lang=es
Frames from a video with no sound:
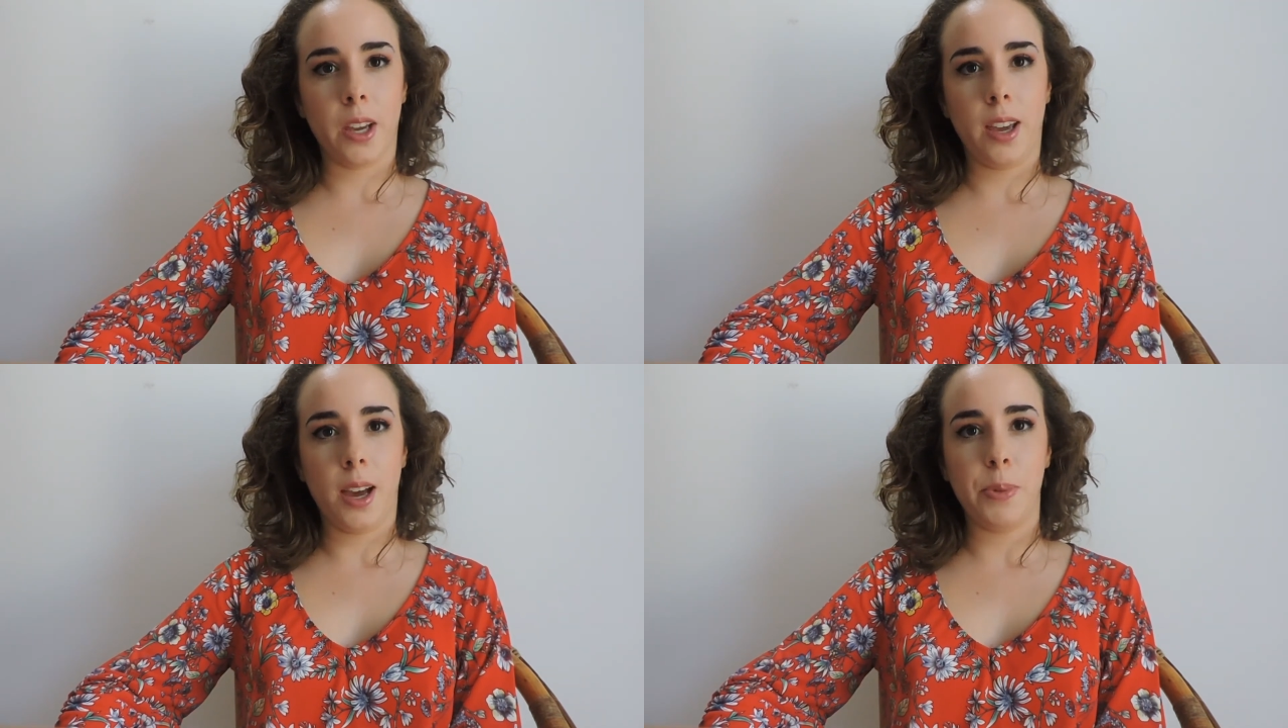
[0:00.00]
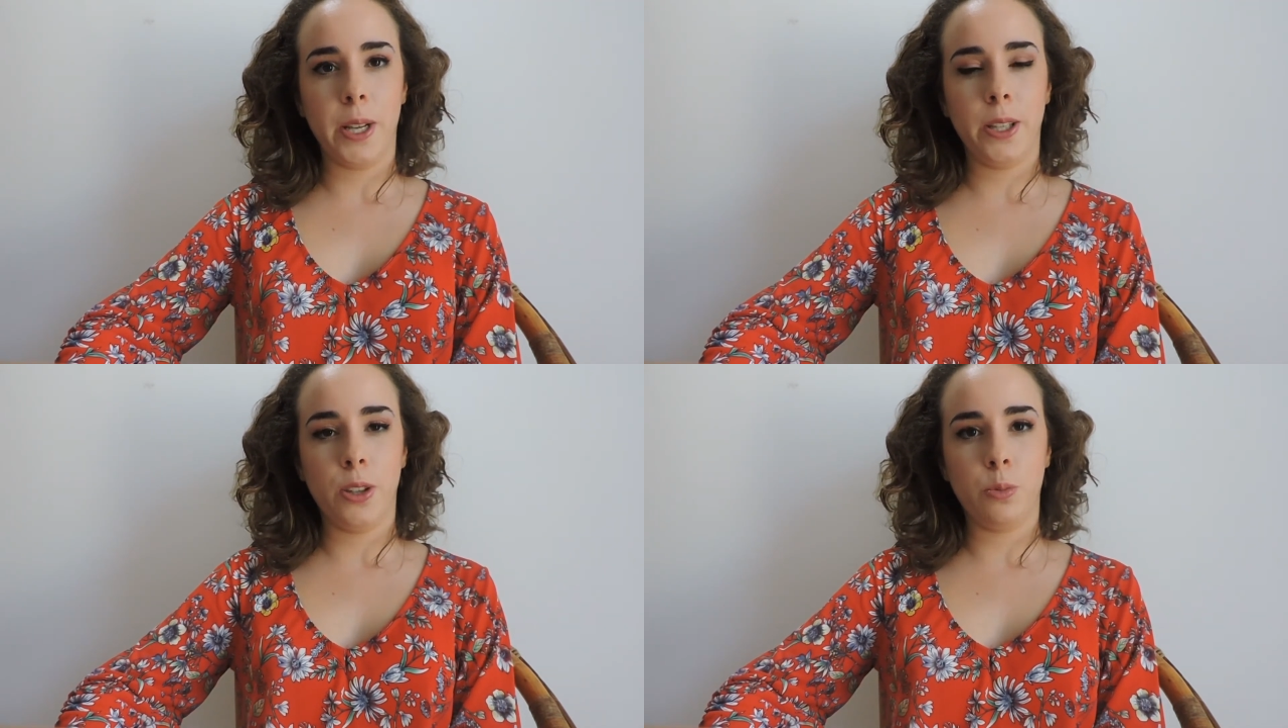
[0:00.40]
he
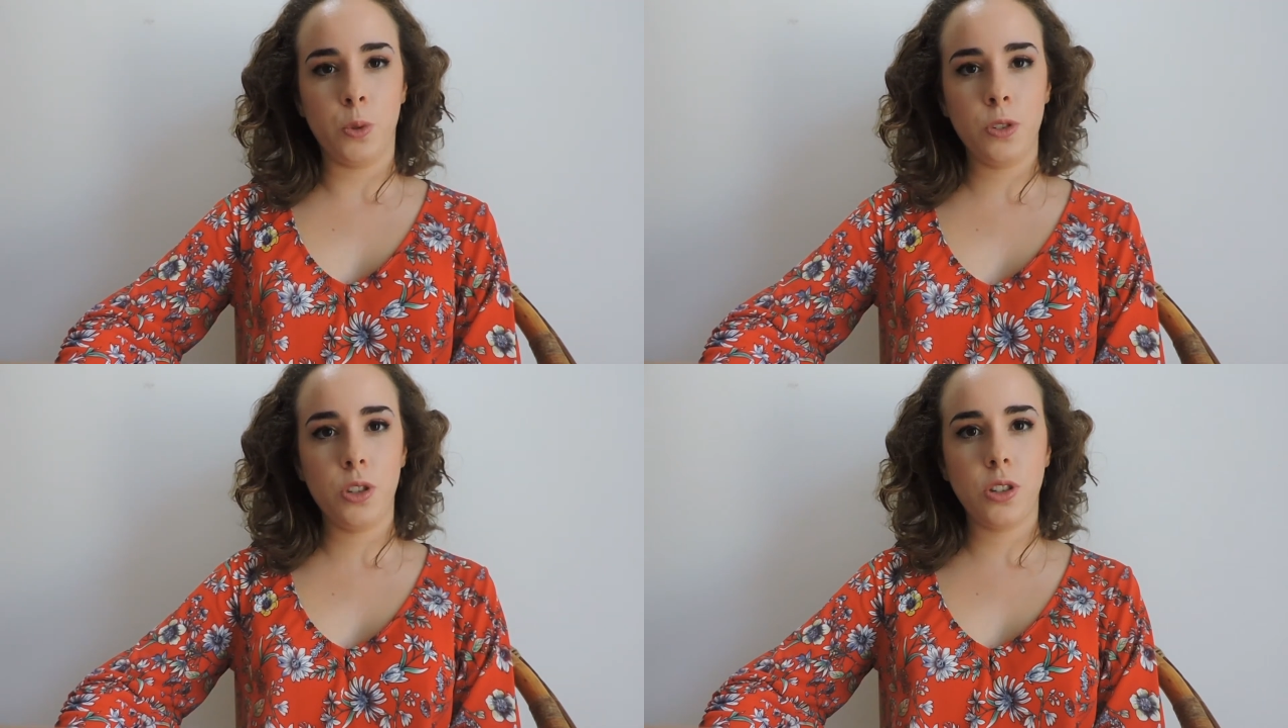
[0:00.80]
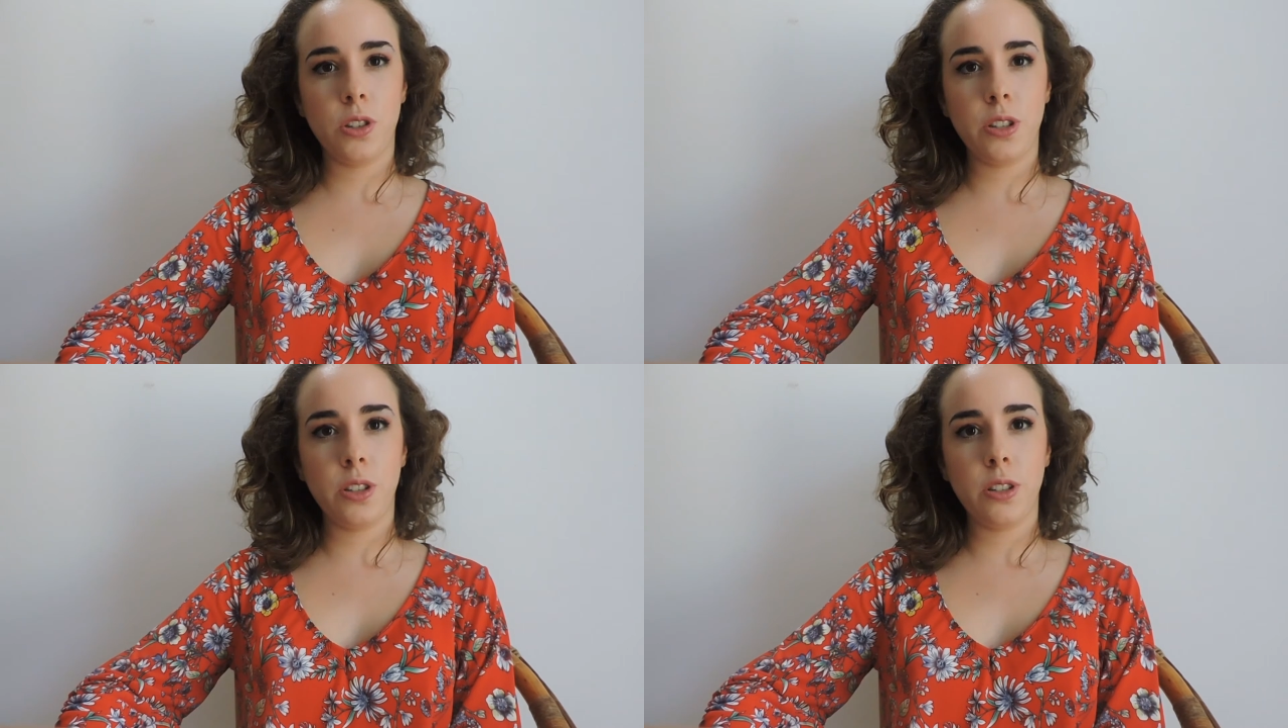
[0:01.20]
aprendido
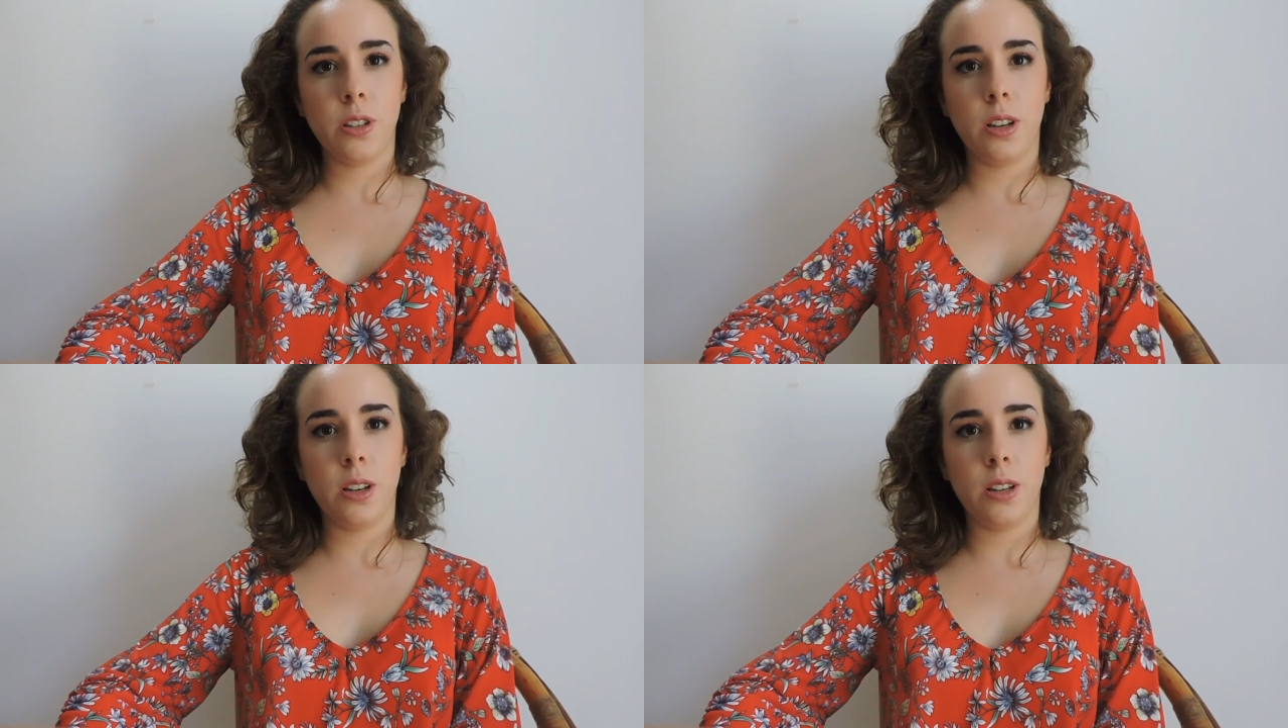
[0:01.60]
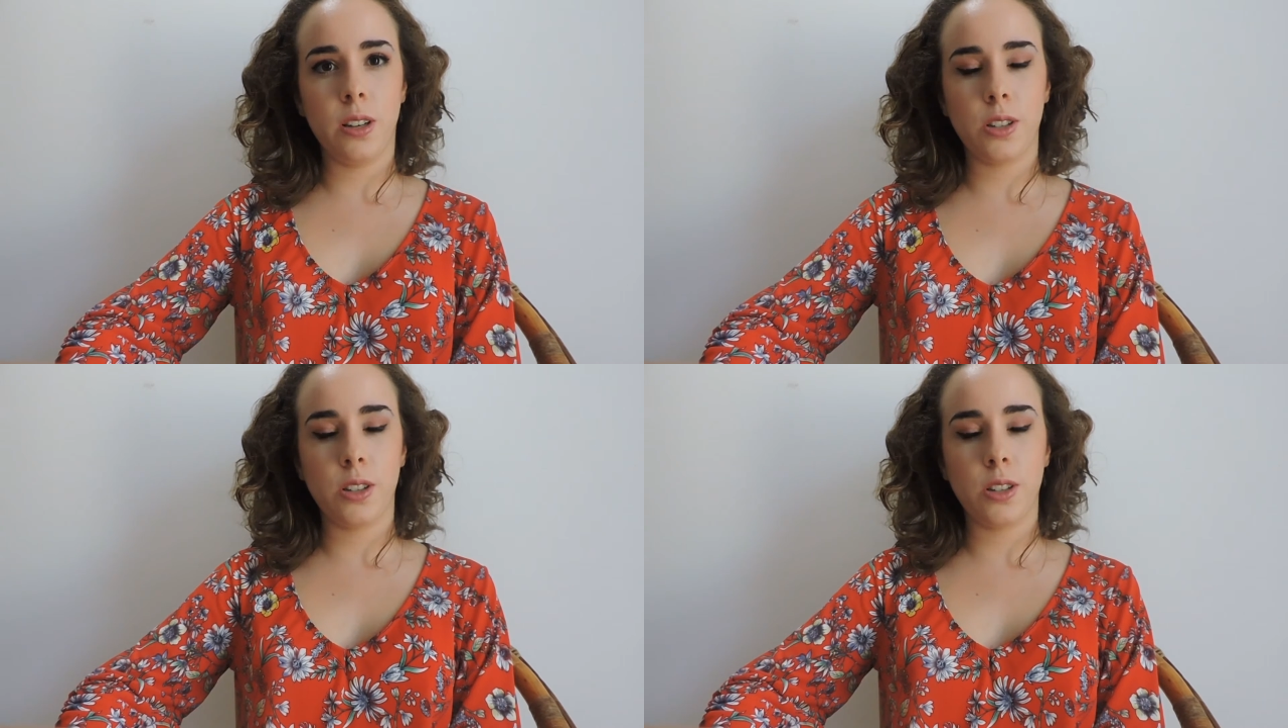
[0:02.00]
mucho, ah,